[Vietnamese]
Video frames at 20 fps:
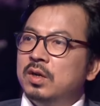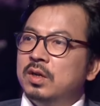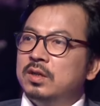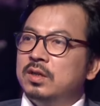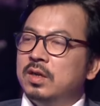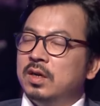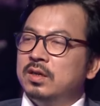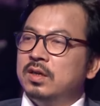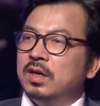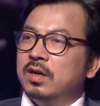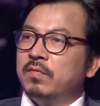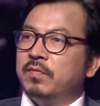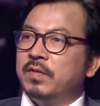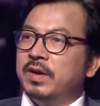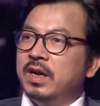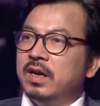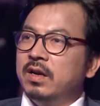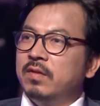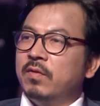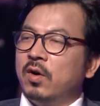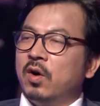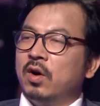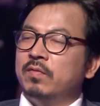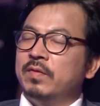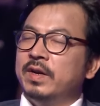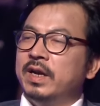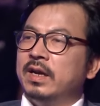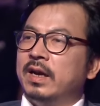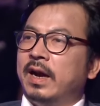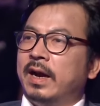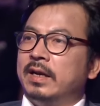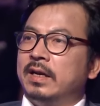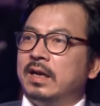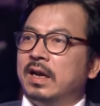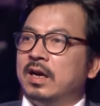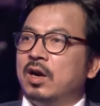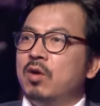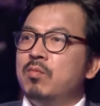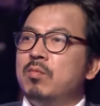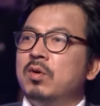thường được ví von với hình ảnh là
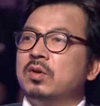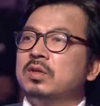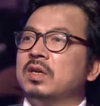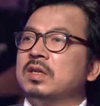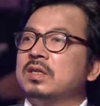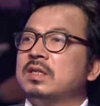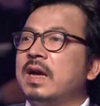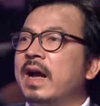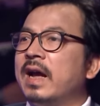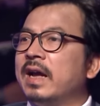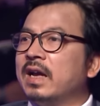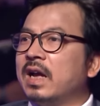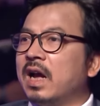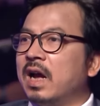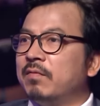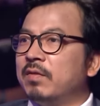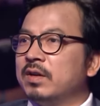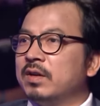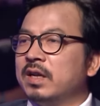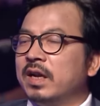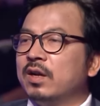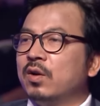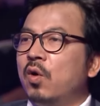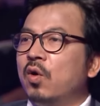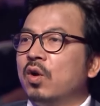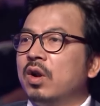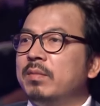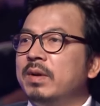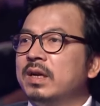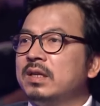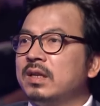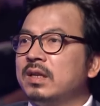không bao giờ sai cả và thầy cô là biết